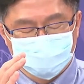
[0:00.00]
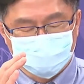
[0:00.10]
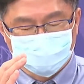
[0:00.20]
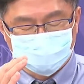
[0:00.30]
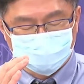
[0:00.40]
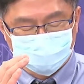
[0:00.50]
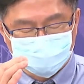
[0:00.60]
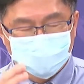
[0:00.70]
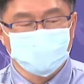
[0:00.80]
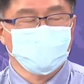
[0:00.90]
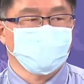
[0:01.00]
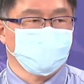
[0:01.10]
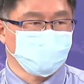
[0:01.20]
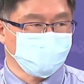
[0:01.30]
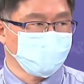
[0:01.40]
呃，原生型
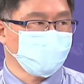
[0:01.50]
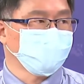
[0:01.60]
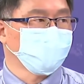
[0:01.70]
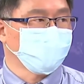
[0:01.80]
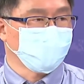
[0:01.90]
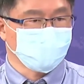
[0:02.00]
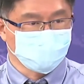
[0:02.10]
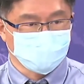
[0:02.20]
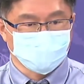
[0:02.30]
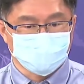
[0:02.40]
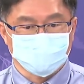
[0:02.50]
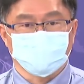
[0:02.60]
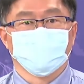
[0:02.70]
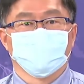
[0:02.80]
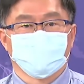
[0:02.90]
的就大概会有两个选择。
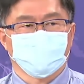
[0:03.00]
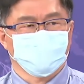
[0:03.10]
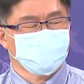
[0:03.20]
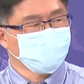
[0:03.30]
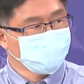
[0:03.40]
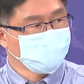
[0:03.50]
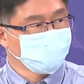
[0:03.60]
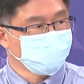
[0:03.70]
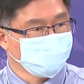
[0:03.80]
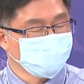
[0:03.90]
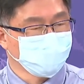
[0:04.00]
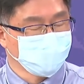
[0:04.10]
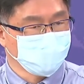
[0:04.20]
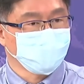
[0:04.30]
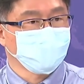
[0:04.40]
那这是符合
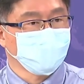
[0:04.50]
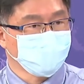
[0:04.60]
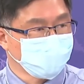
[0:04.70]
是第